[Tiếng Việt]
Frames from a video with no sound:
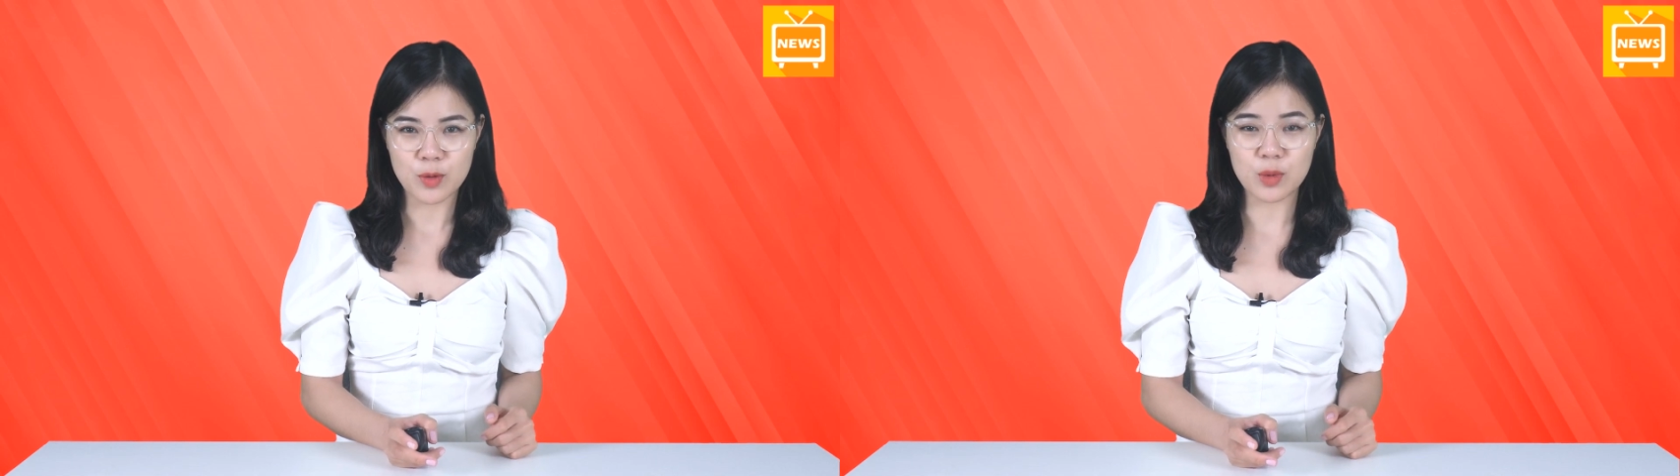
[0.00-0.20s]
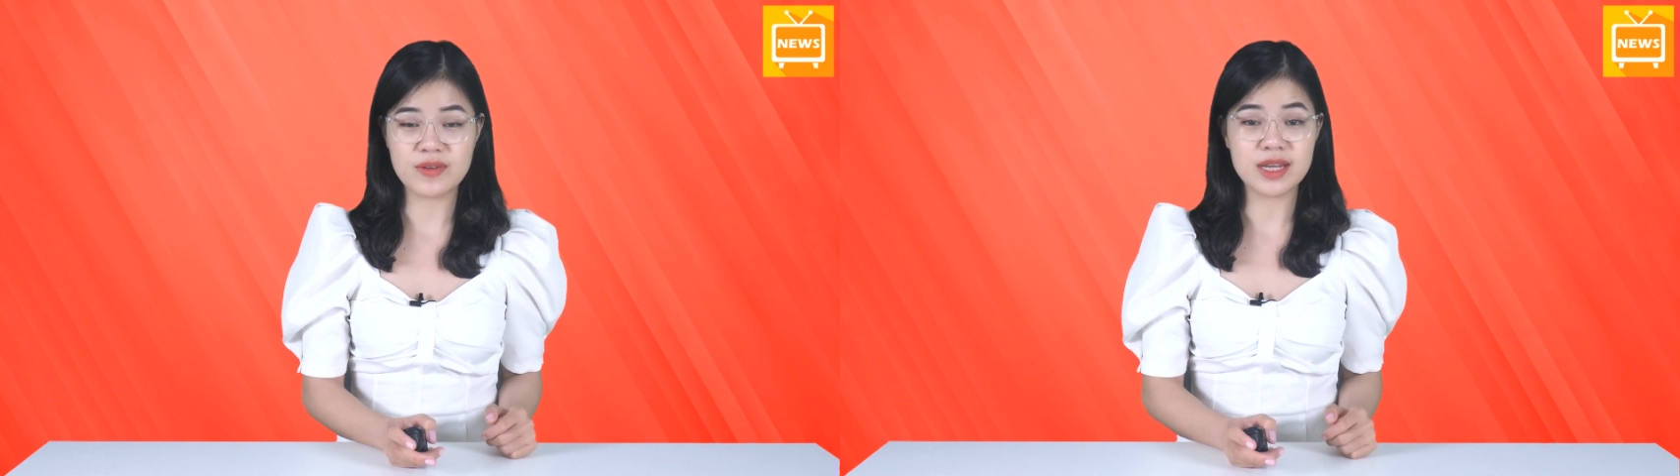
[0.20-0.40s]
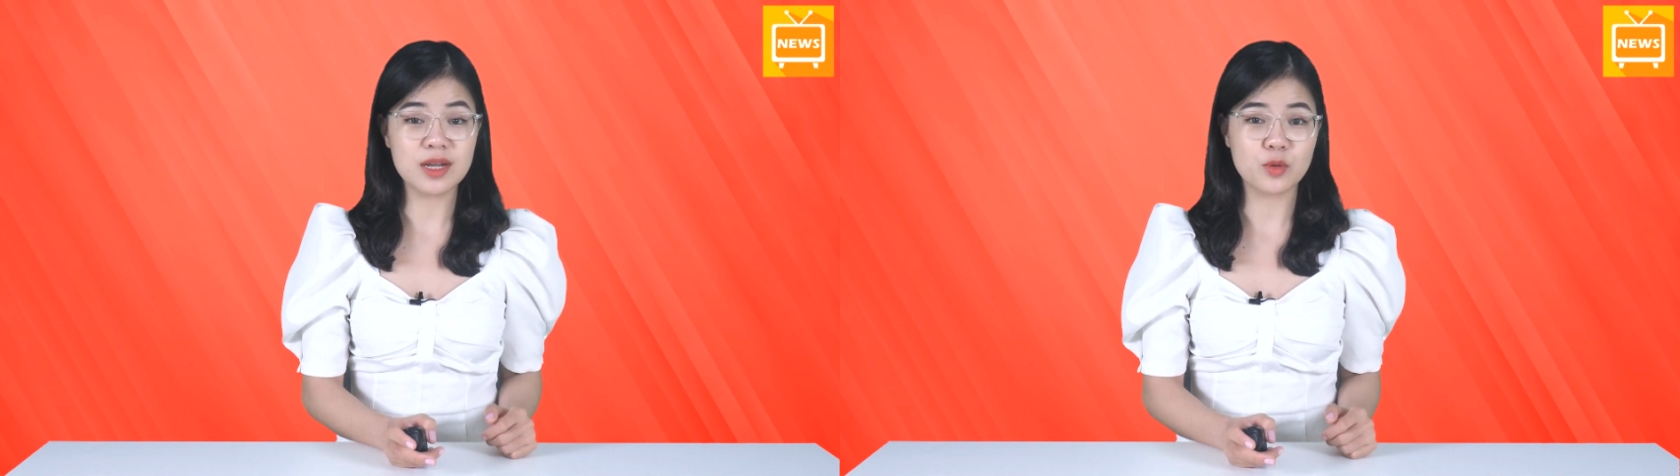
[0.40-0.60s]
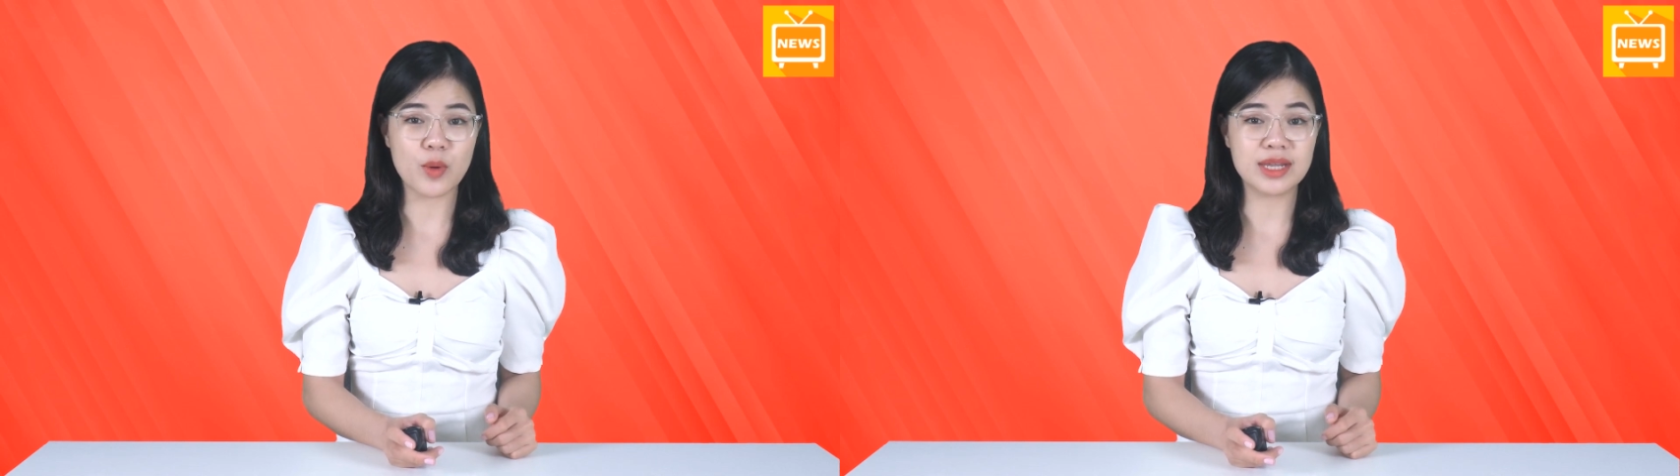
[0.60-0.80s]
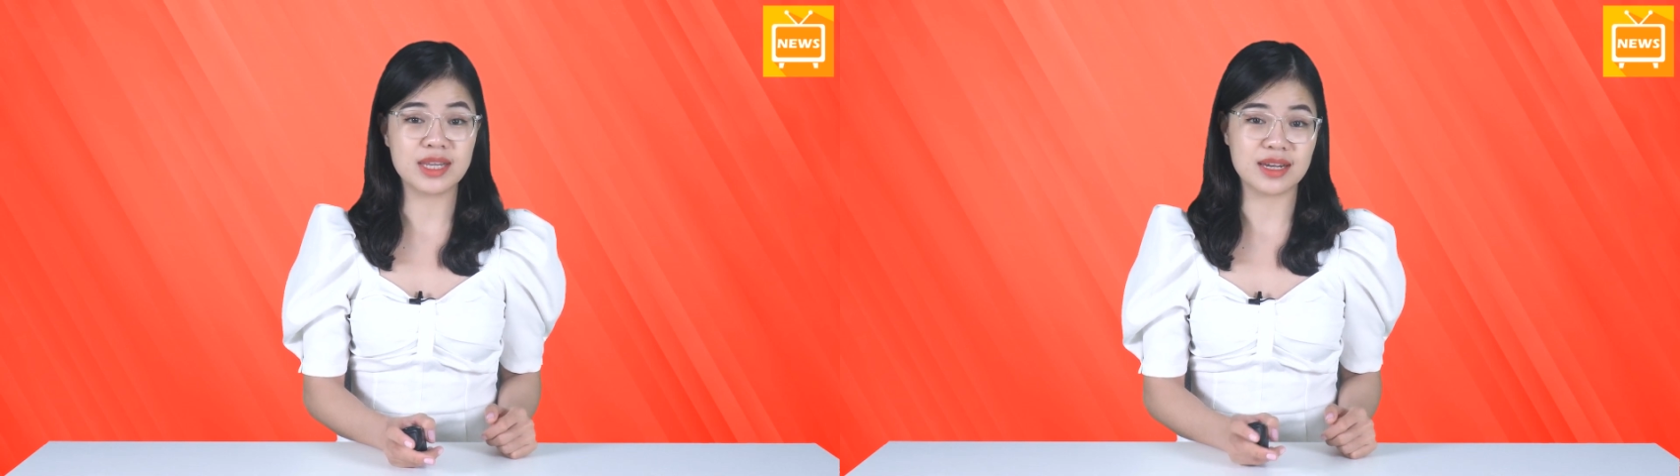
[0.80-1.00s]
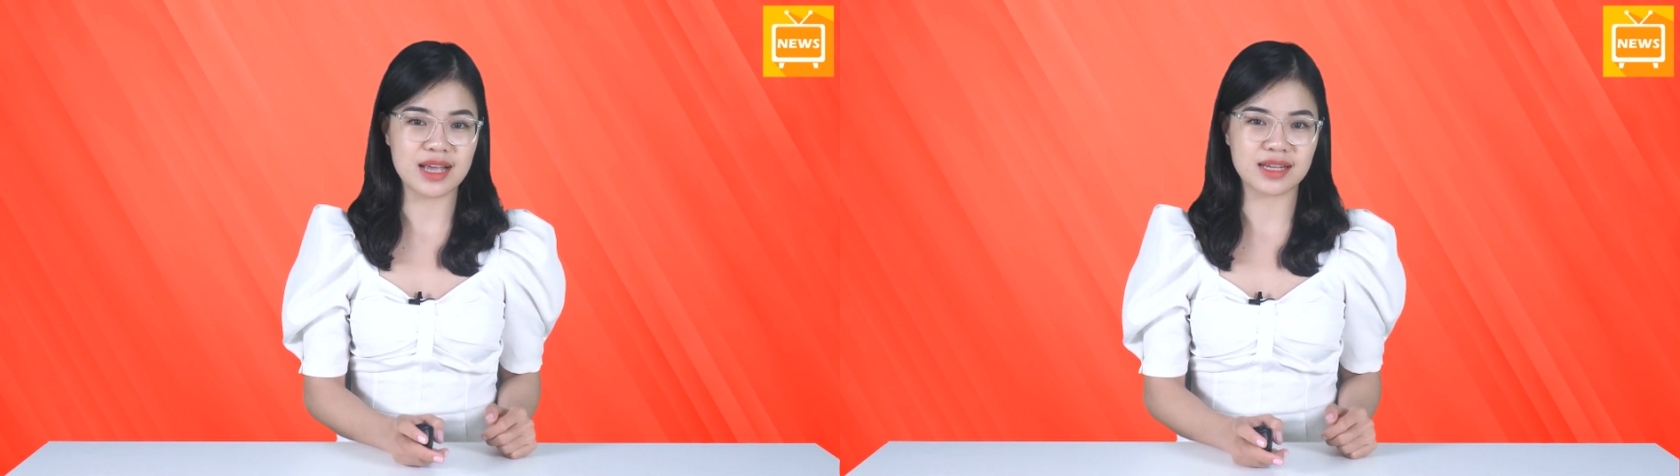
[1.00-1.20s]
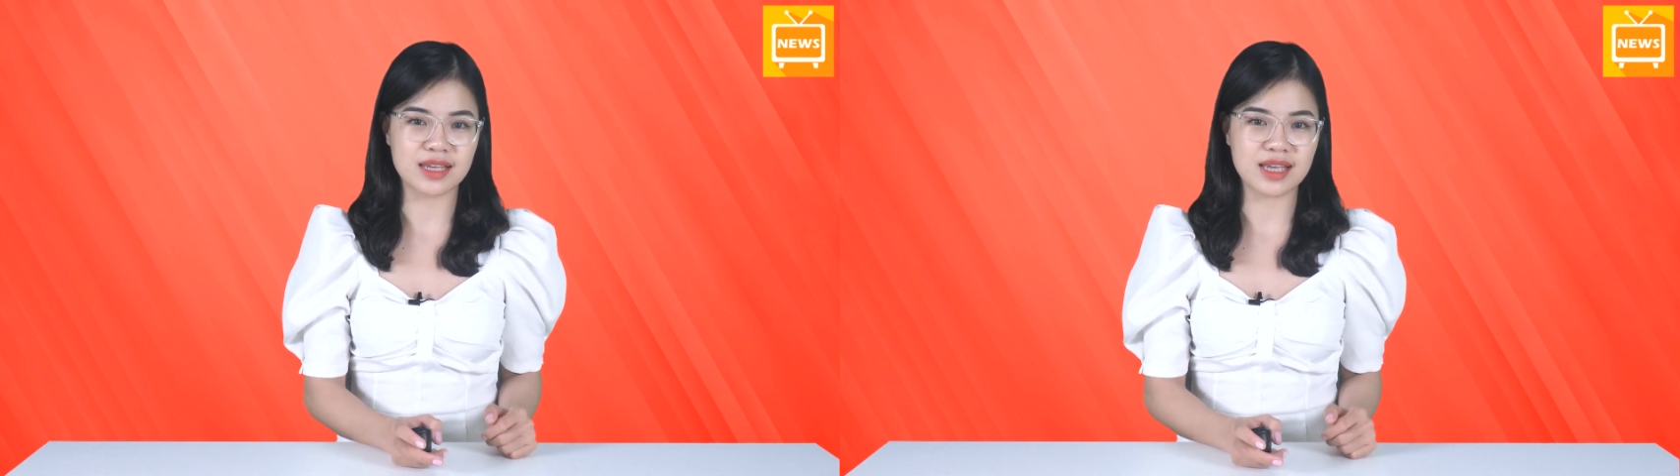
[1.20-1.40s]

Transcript: Quý vị đừng quên nhấn đăng ký